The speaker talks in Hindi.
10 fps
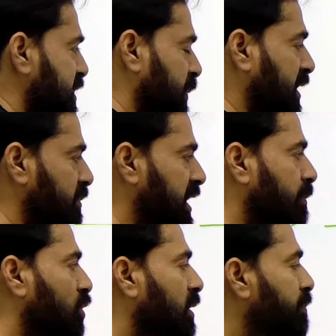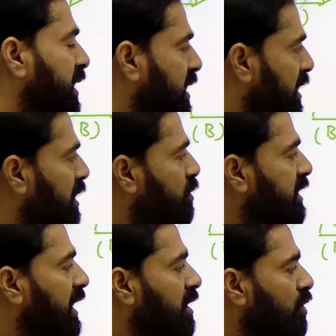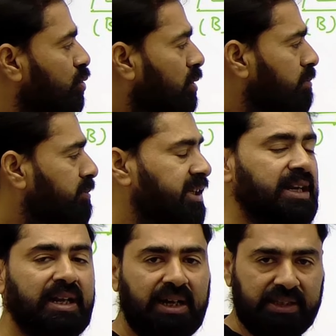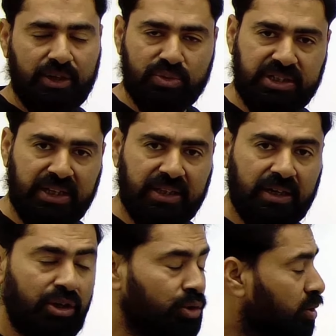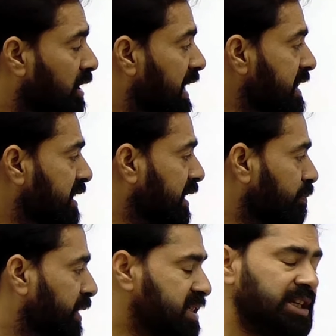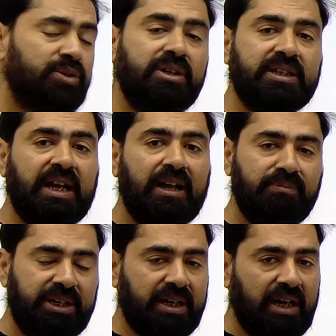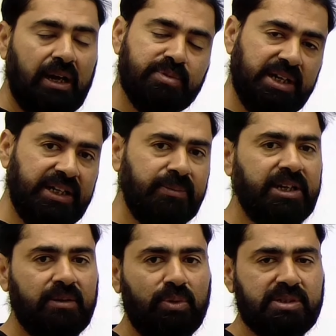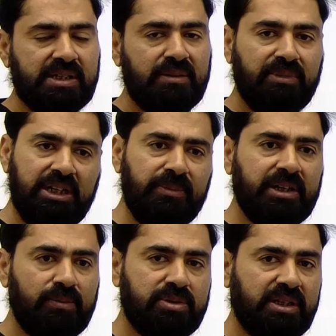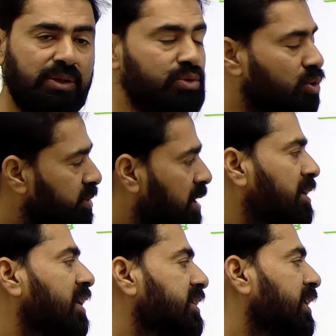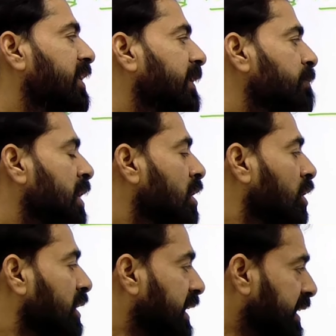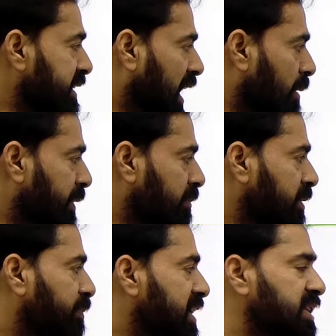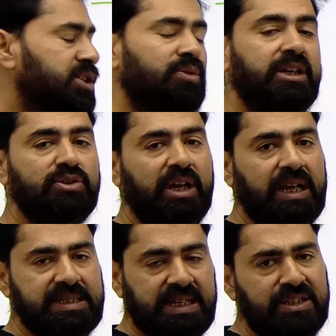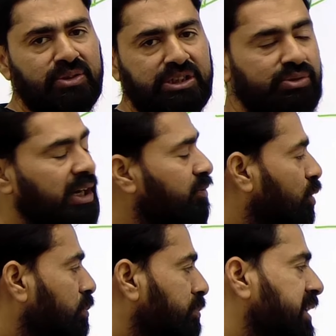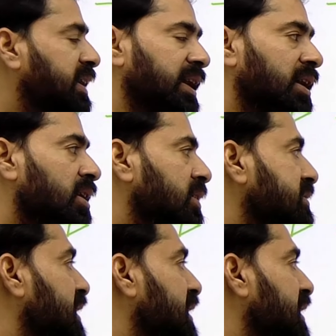के बेस पे कभी आपको कंपेयर करना होता है तो हम मीटर लगाते हैं उसके अंदर तो लेंथ की बेसिक यूनिट क्या है मीटर हाँ सेंटीमीटर भी बोल सकते हैं मिलीमीटर भी बोल सकते हैं उसको भी हम आगे देखेंगे लेकिन यहां पर अभी बेसिक यूनिट जो है ऐसा यूनिट जो है वो मीटर है